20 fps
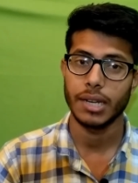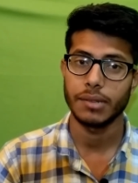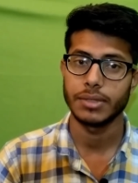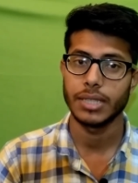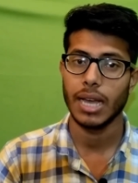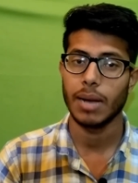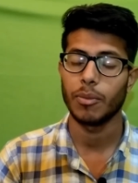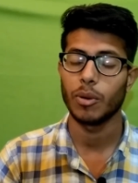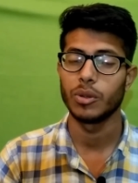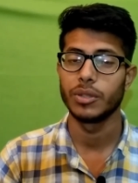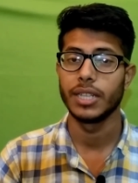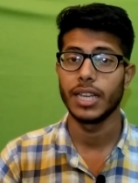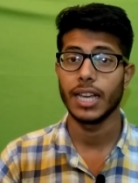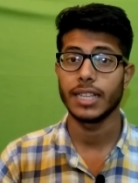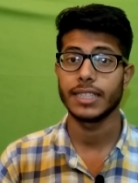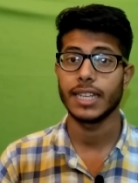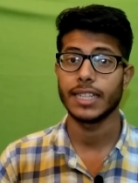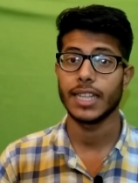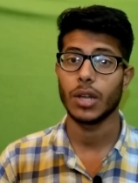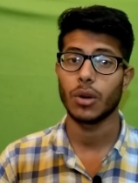तरफ से आपको
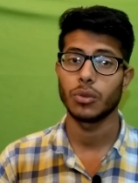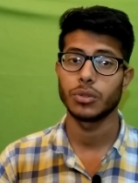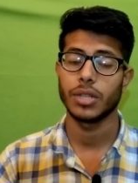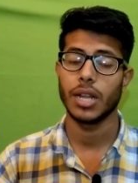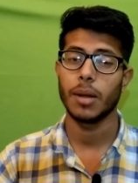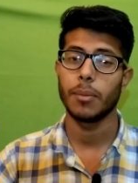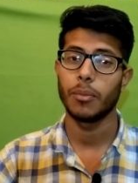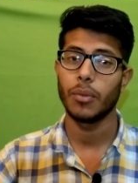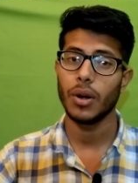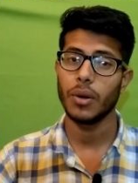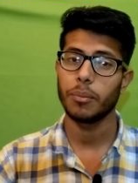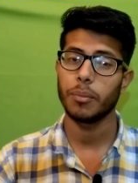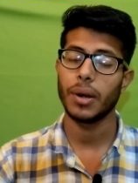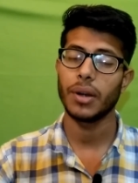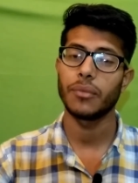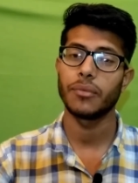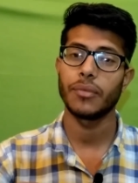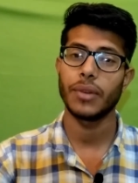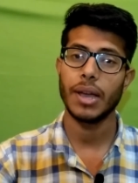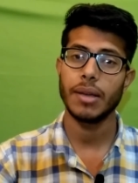दिया जाता है रोजाना वन
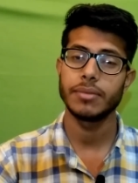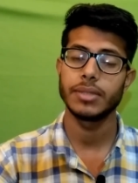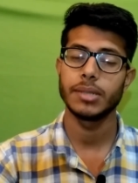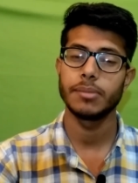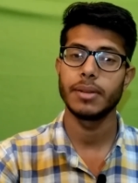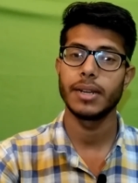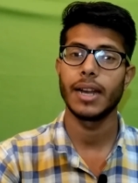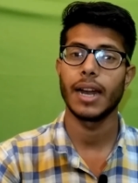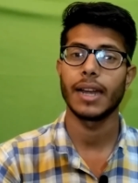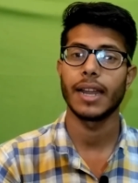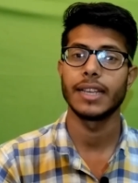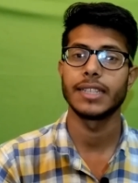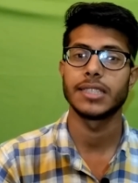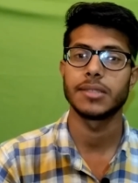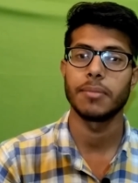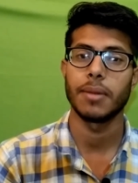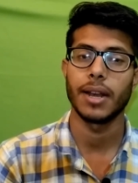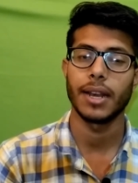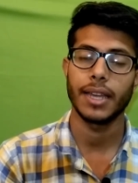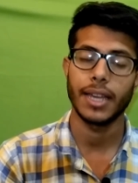पॉइंट फाइव डाटा
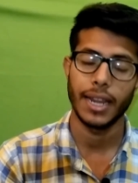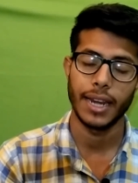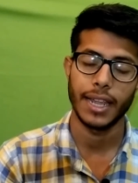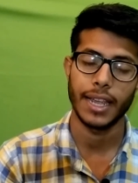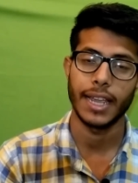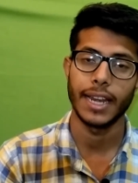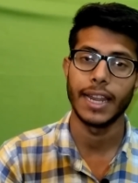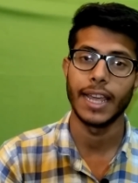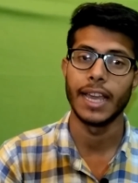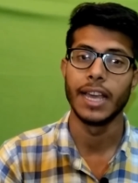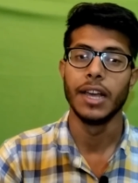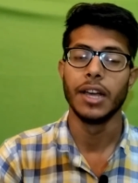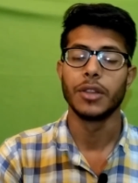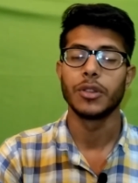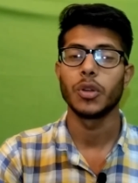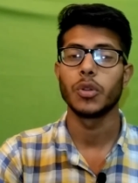इस्तेमाल करने के लिए